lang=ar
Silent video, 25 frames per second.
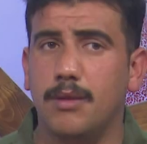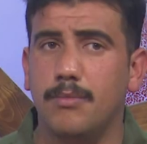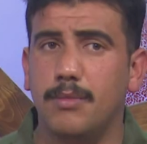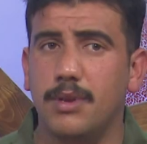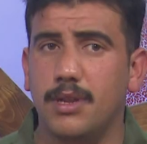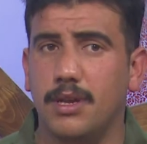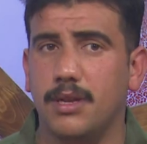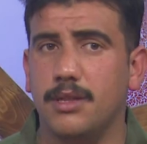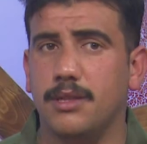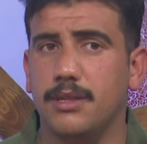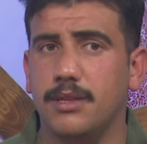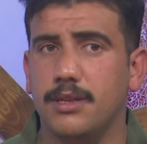من
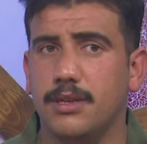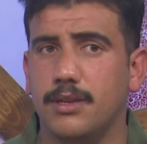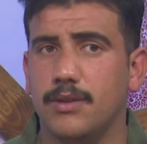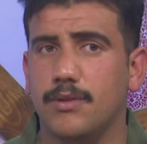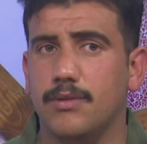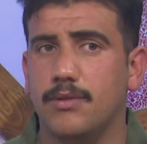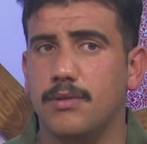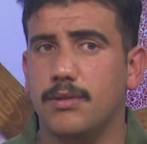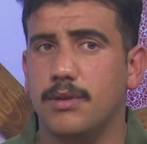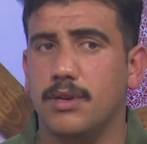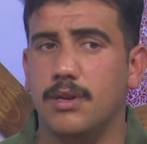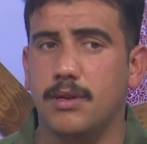عندي
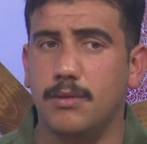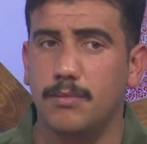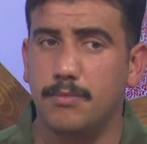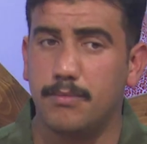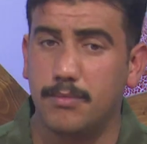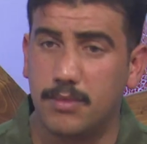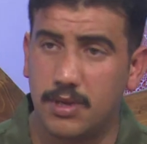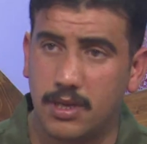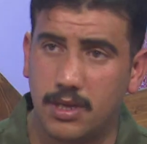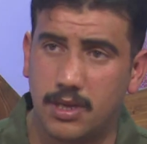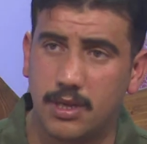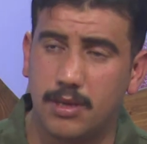
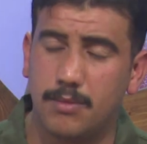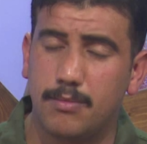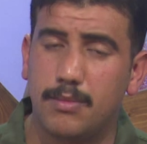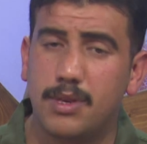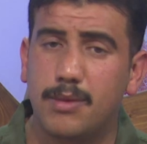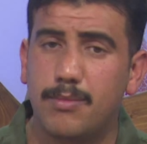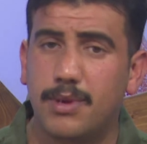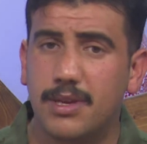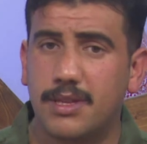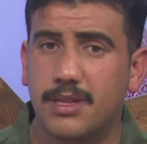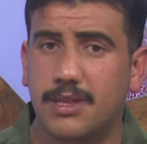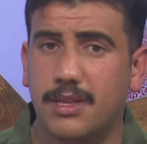
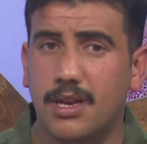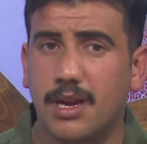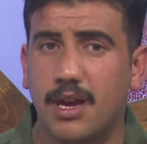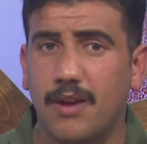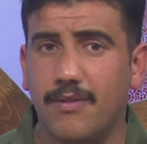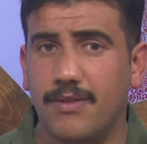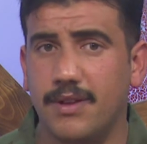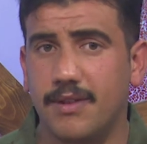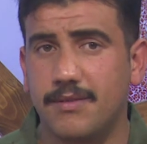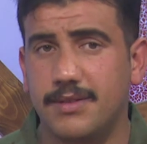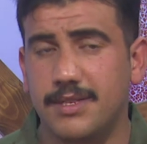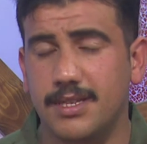بالبيت
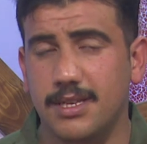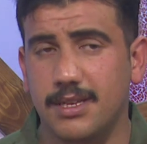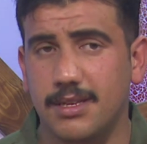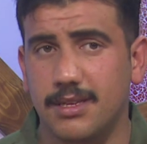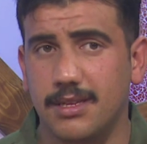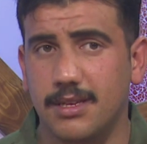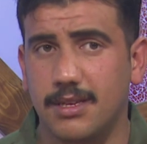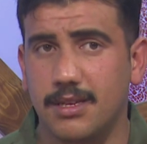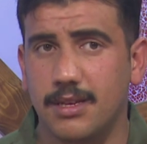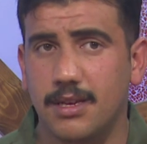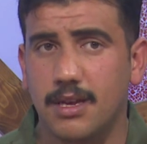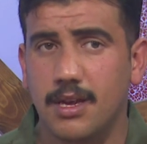الثقافي
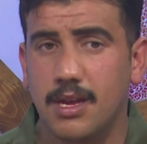نفسيته